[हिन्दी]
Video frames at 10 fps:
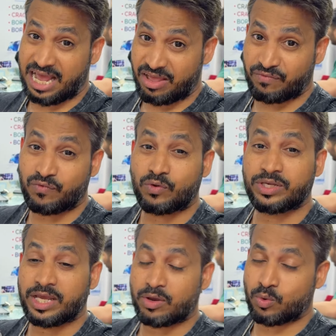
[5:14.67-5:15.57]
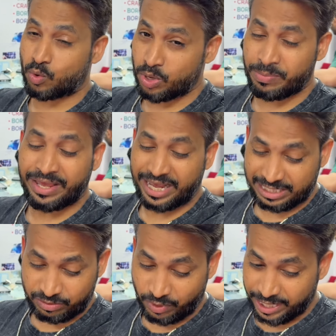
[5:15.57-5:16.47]
आईफोन या कोई भी
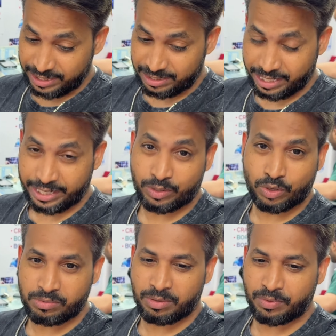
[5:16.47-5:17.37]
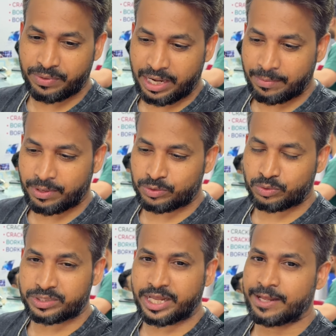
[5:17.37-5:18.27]
एक्स वाई जेड कोई भी मोबाइल आपका
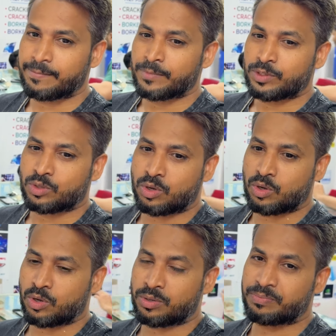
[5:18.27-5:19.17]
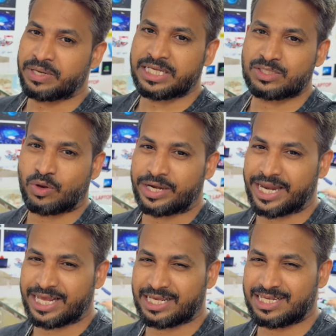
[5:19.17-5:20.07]
टूटता है तो प्लीज़
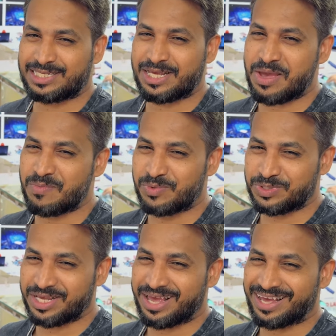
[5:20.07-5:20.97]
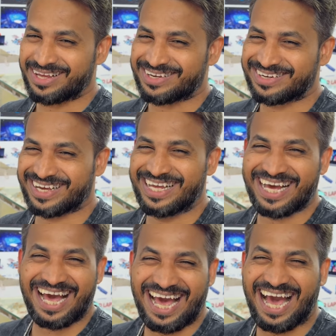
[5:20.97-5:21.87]
कांटेक्ट कीजिए मुझे
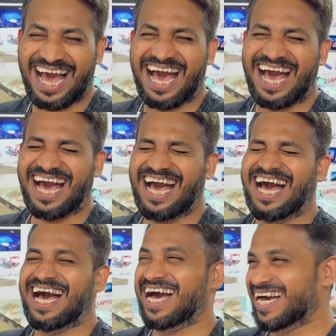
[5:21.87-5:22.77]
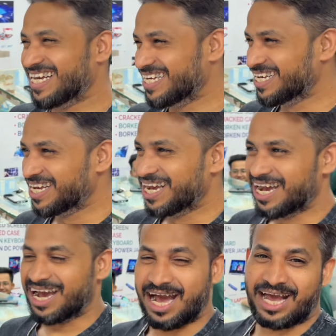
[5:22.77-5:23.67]
ये प्रॉब्लम कैसे
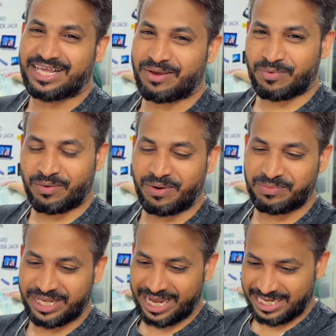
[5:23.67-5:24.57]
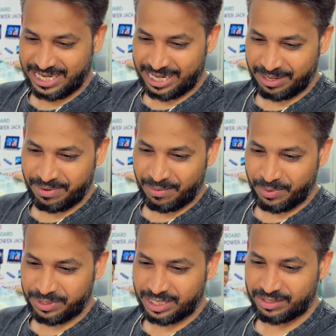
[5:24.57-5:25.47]
आया था हाँ ये प्रॉब्लम मुझे कैसे आया था मैं
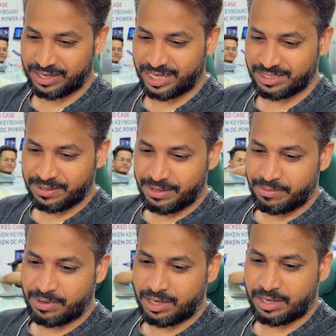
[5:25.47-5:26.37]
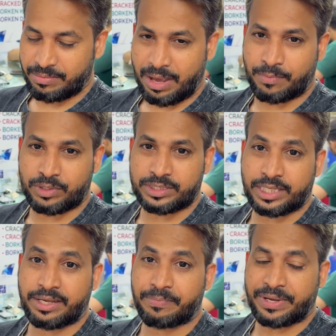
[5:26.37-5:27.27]
आपको बताता हूँ गैस मैं आपको
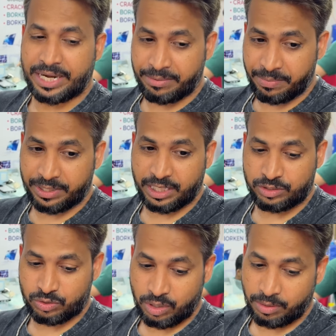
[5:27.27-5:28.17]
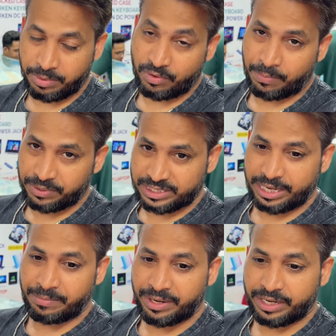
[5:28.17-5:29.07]
इसे पहले भी बता चुका हूँ अभी वापस से
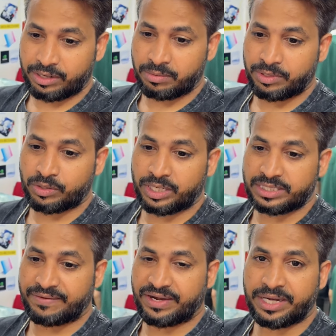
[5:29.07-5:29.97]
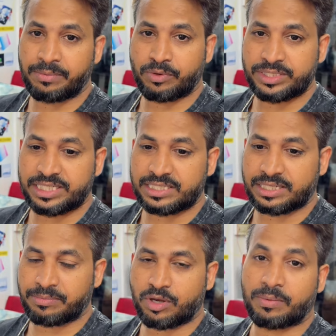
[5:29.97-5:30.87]
रिपीट कर रहा हूँ मेरे को ना 17.6
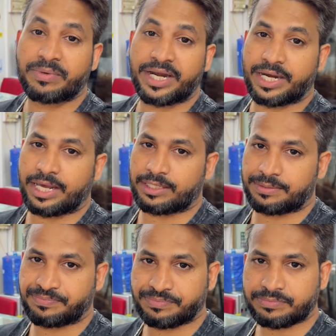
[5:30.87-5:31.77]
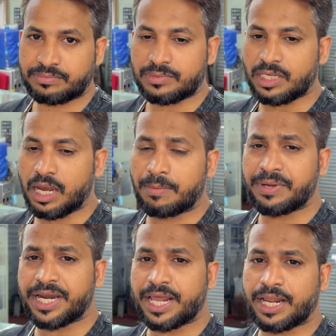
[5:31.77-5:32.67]
का मेरे को अपग्रेड आया था
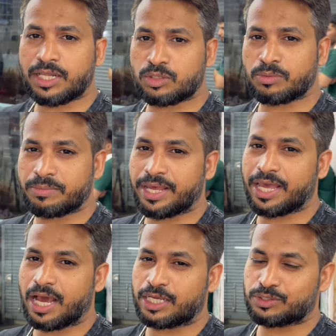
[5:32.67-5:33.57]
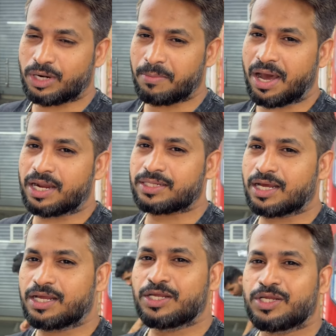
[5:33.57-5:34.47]
अपडेट आया ना तो मैं आज थोड़ा बाहर था
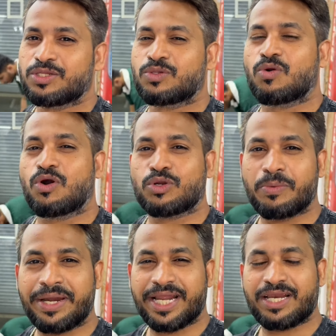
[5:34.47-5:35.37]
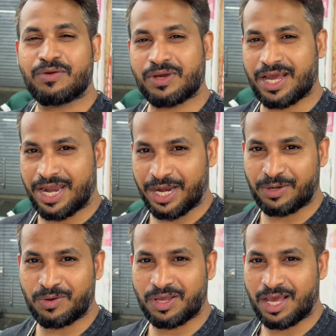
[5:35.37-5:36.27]
तो ऑटोमेटिकली वो कनेक्ट
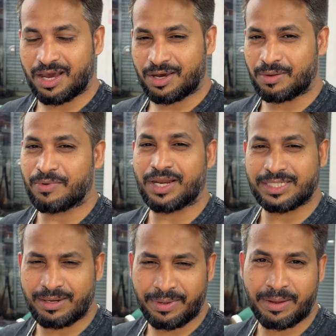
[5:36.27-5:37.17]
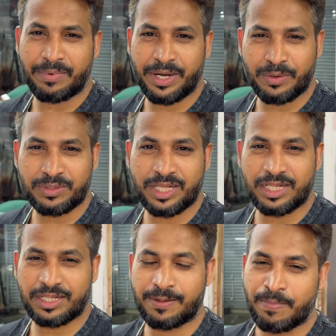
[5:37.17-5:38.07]
हो गया और मैं चल भाई अपडेट होने
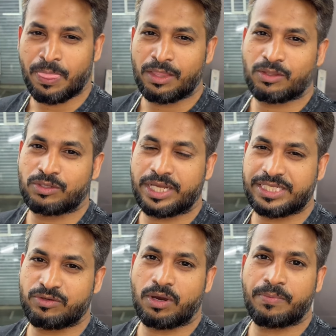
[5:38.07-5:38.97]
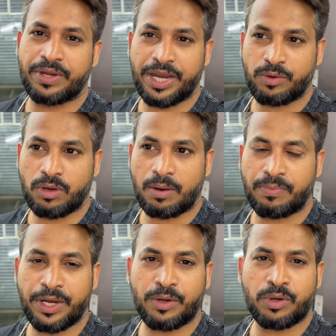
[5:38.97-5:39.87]
दे तो जैसे वो अपडेट हुआ
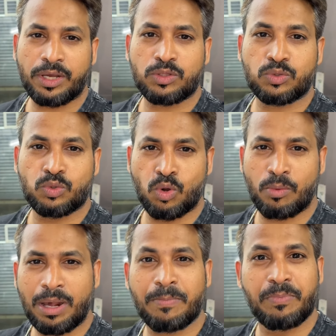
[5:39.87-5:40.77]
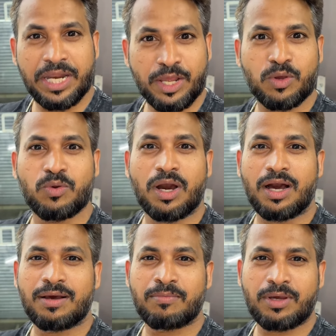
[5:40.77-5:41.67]
अपडेट होने का दो बार ब्लिंक हुआ
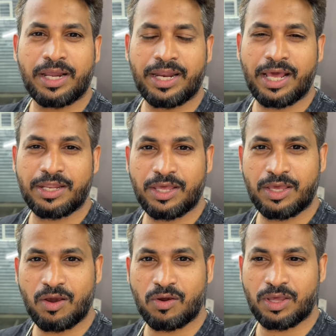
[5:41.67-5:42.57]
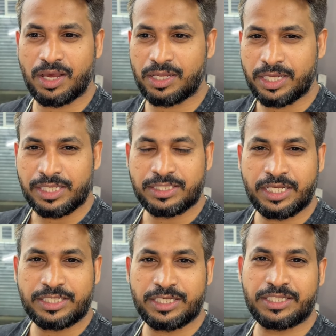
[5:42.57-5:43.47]
मैं अरे यार ये क्या हो गया
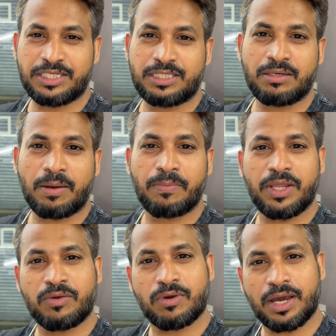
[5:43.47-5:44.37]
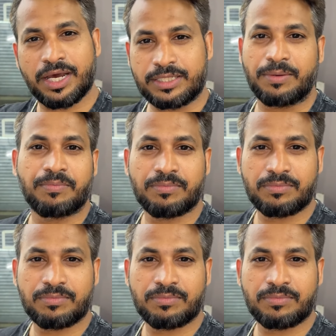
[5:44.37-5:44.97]
जैसे तीसरी बार ब्लिंक हुआ ख़त्म